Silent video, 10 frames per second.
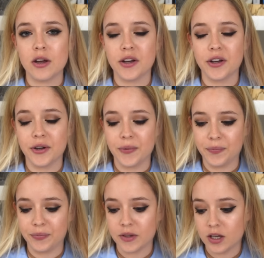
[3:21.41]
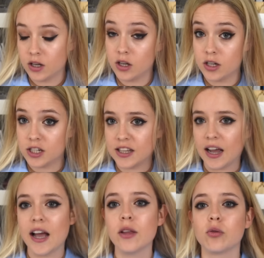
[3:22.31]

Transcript: Euh, chez Zara.